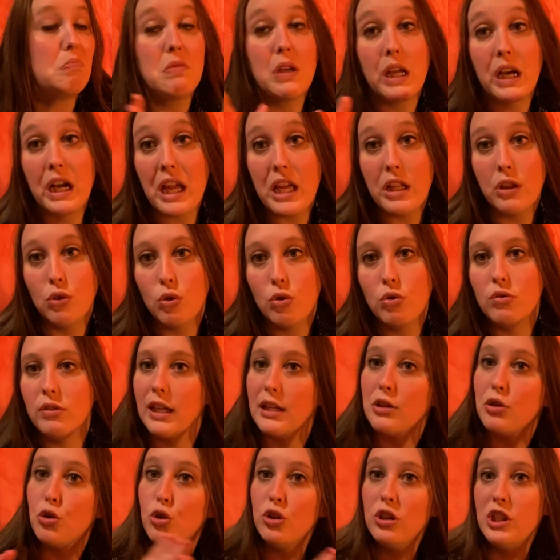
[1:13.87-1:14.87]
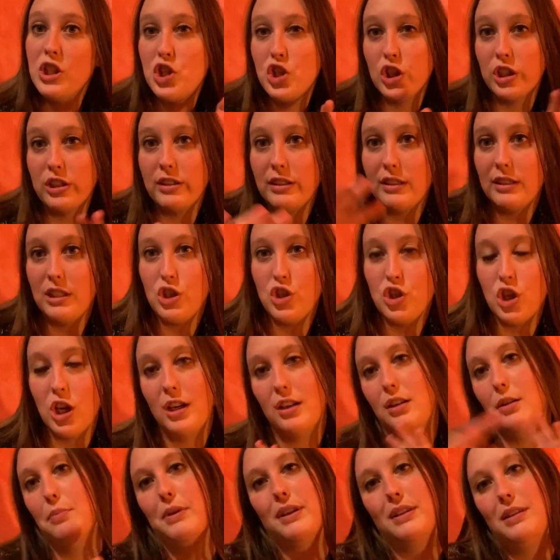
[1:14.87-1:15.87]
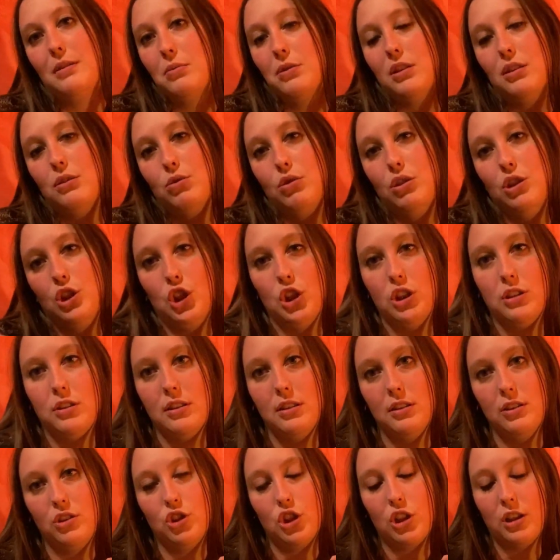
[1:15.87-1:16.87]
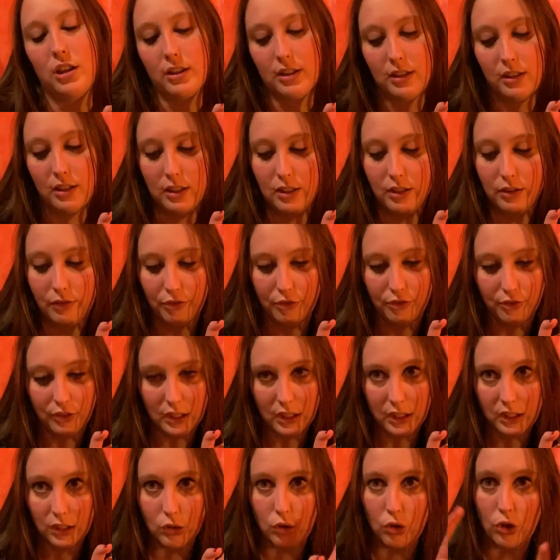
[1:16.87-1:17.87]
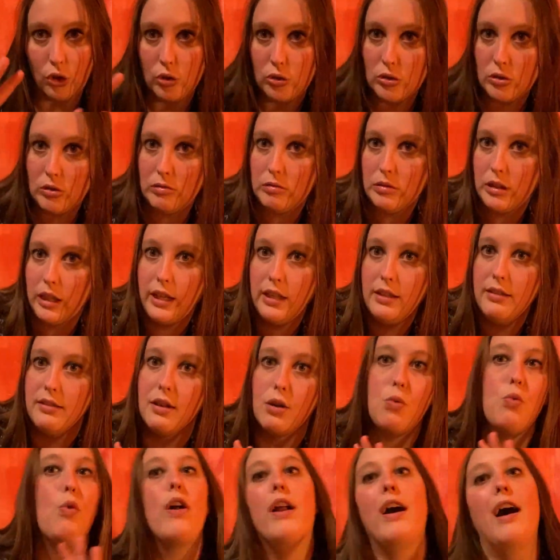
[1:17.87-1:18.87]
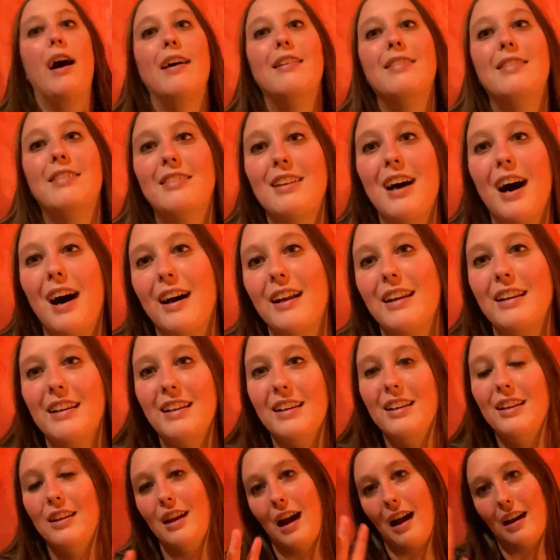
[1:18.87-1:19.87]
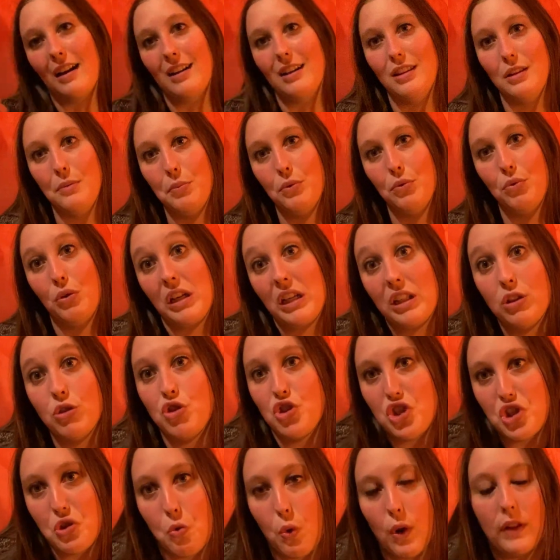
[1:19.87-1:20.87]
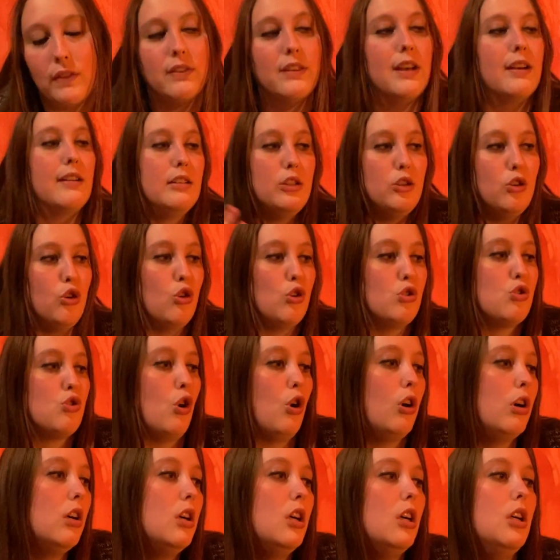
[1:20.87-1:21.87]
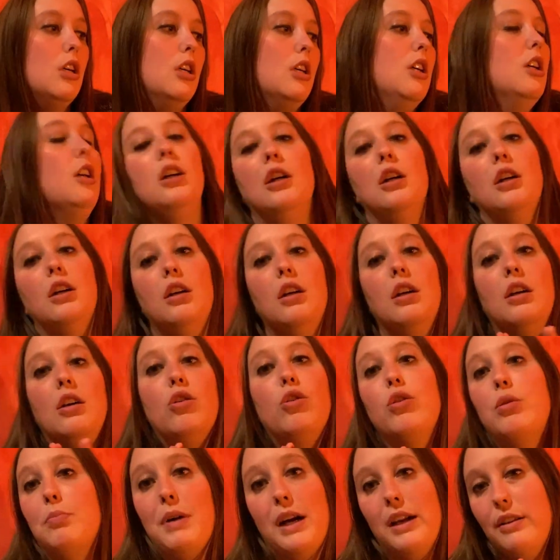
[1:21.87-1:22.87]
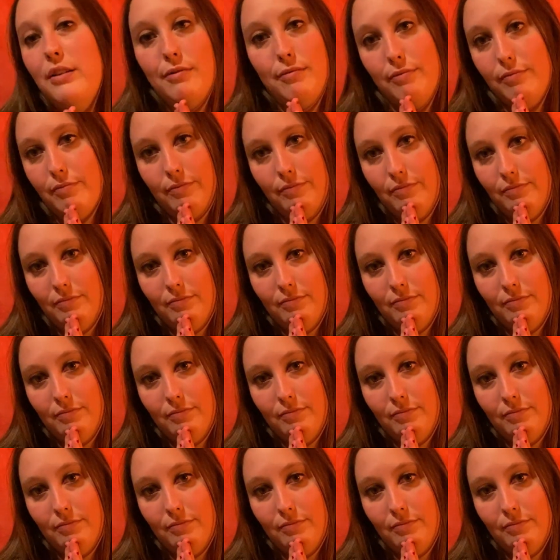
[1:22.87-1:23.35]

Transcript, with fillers: credo da 12 a 13 anni, partiamo da 12 a 13 anni fino a 30, 40 anni, anche di più, credo 50 anni, non lo so, eh, ormai